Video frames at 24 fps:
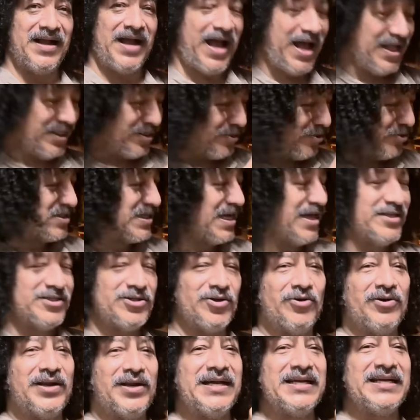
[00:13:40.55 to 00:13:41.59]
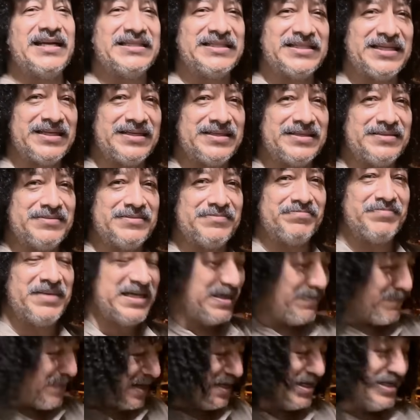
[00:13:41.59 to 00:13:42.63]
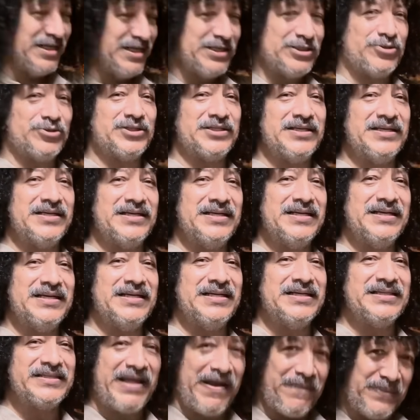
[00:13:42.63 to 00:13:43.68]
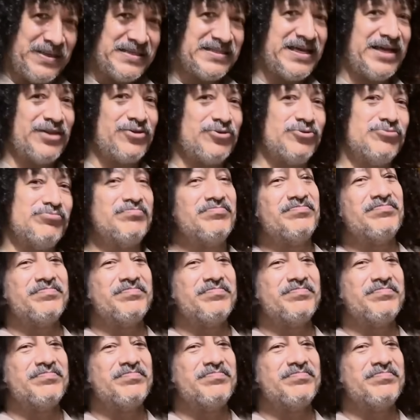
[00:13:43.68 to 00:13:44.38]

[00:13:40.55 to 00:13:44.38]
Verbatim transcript: Atau saya seorang Kristen mengimani Yesus, tapi saya itu